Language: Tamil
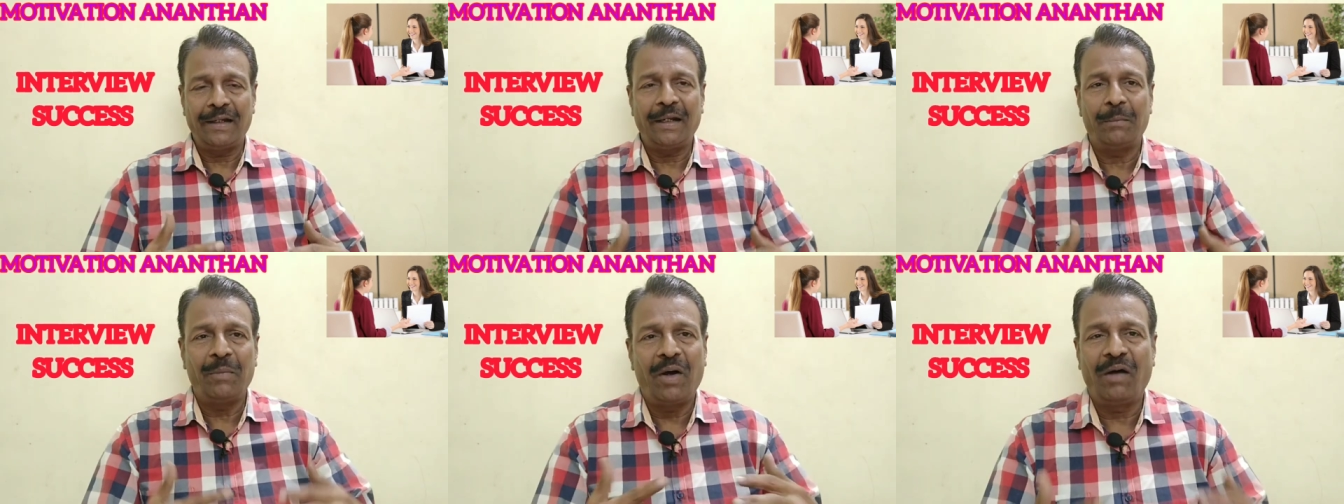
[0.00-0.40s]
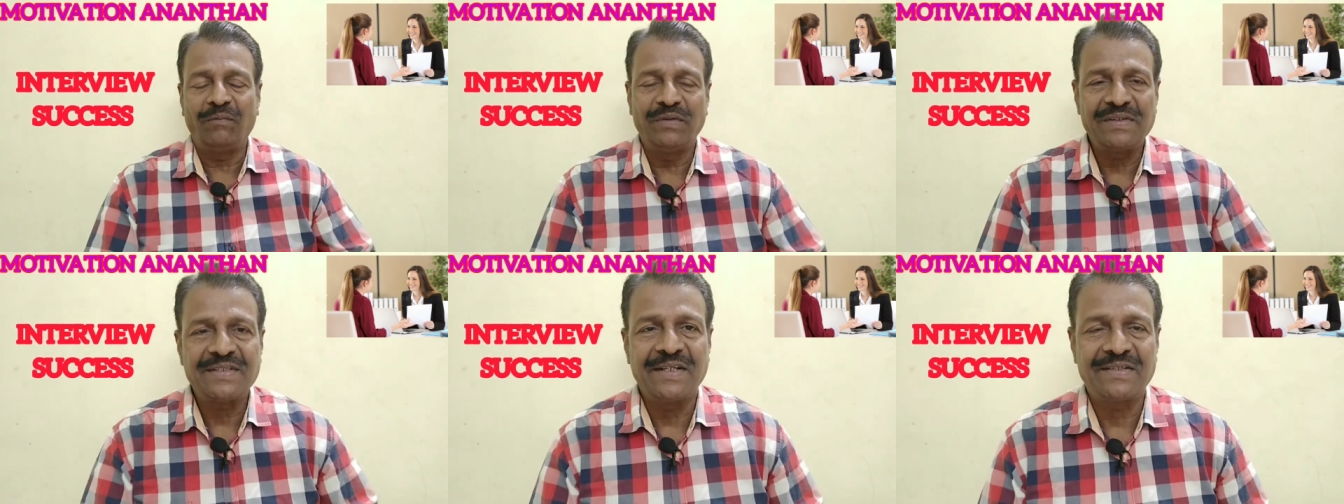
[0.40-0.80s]
நம்ம
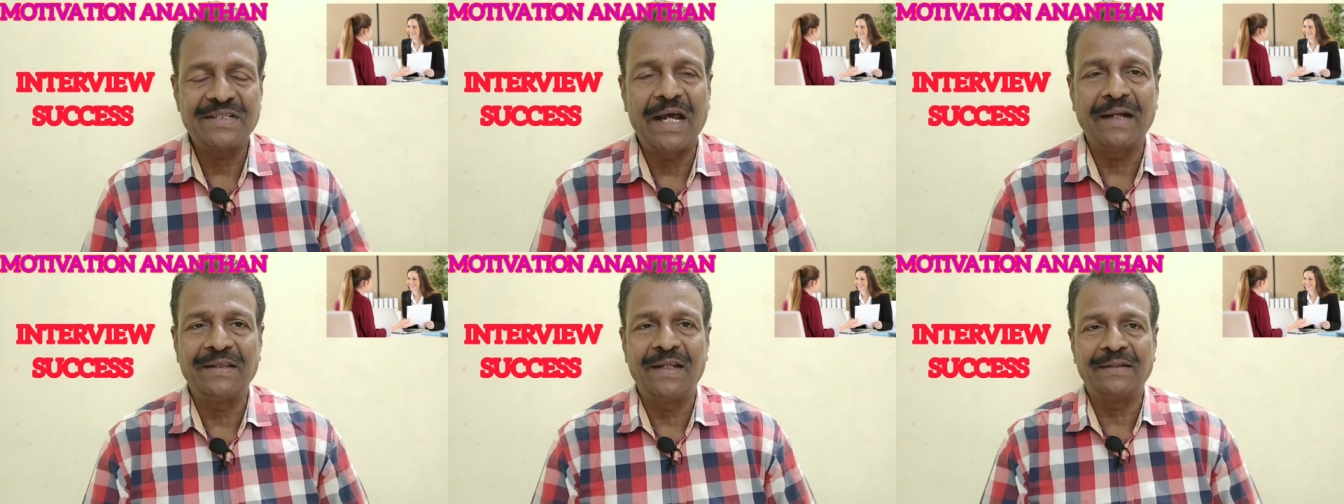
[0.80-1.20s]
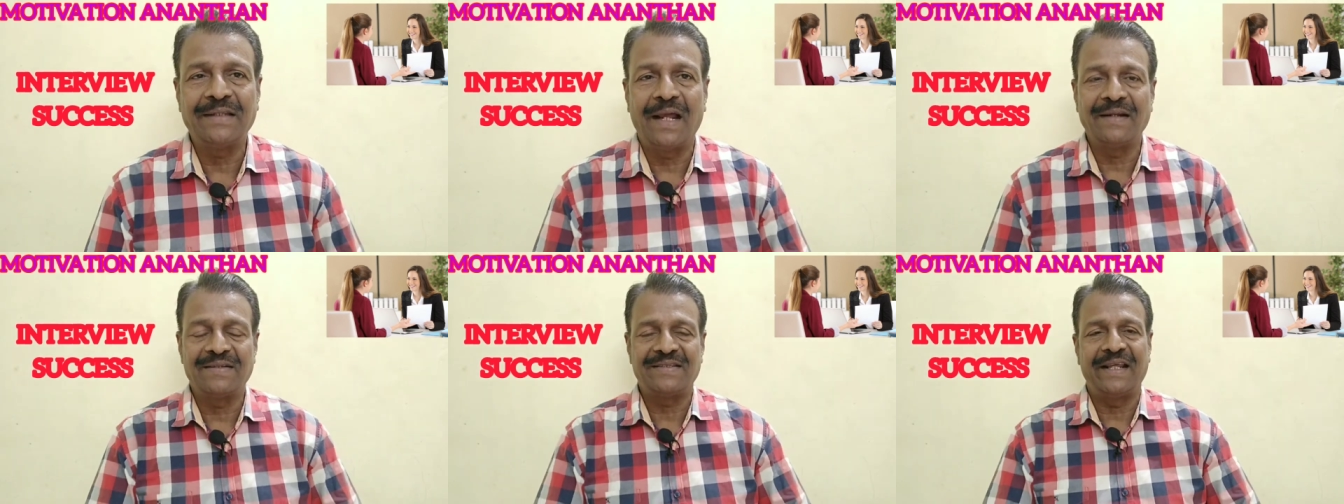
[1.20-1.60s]
ஆஃபீஸை
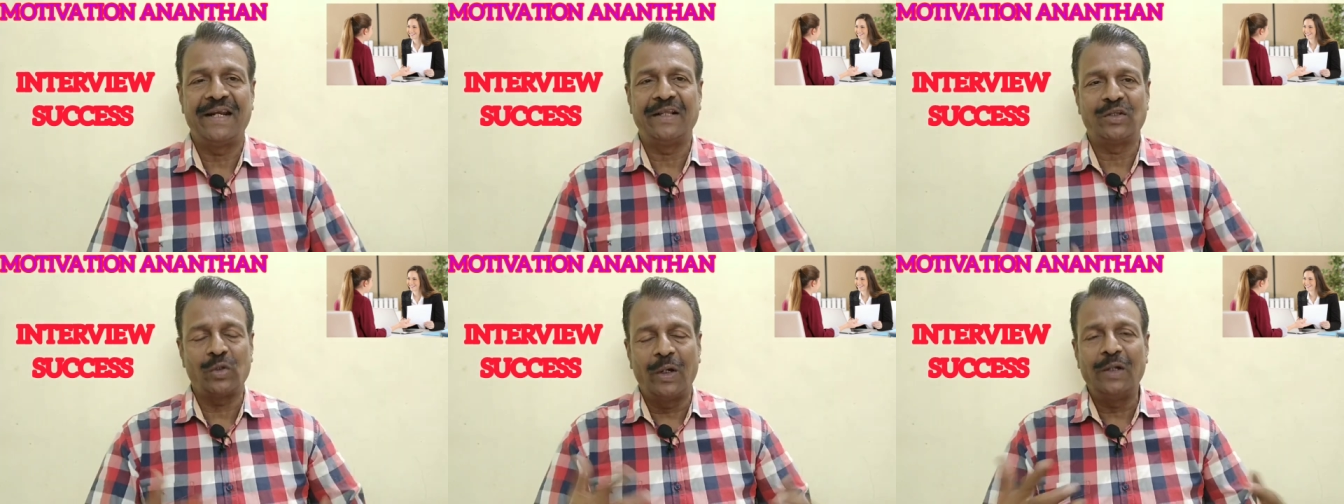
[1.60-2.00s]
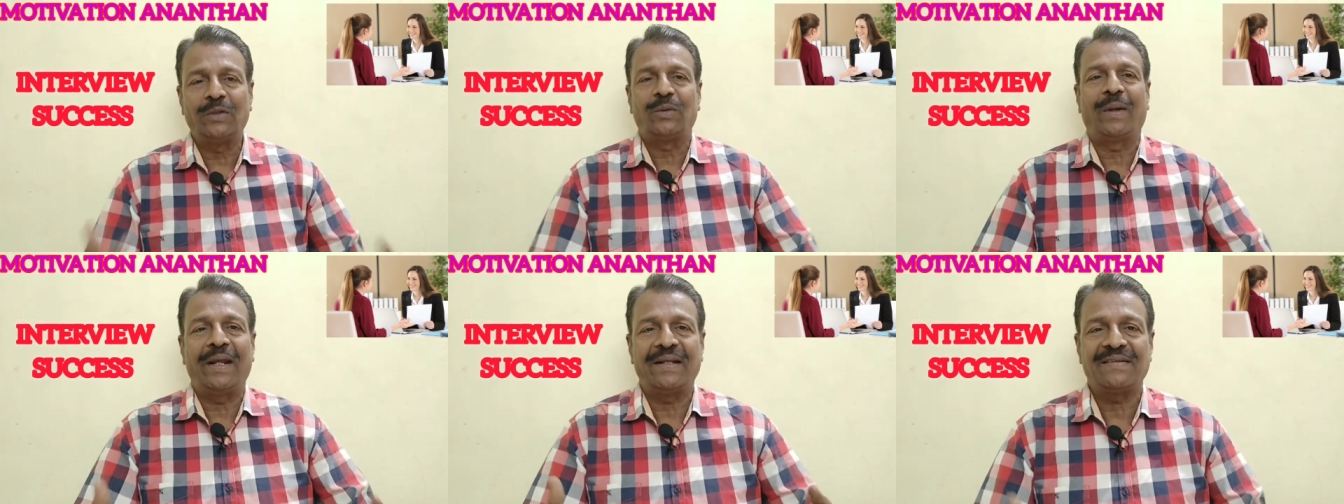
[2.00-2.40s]
சார்ந்திருந்தாலும் சரி
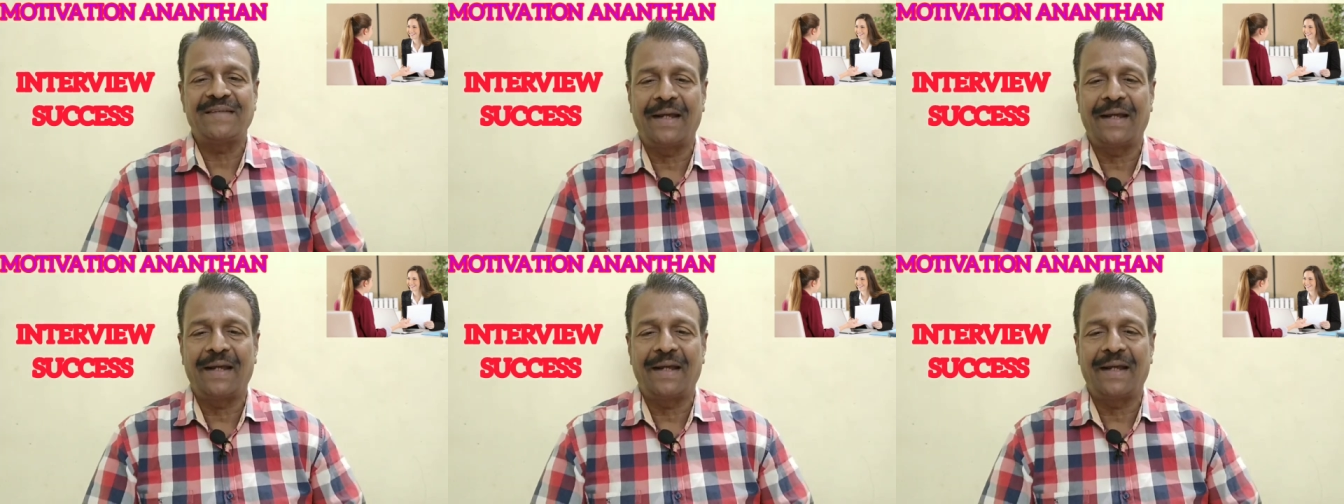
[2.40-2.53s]
தொழில்துறையை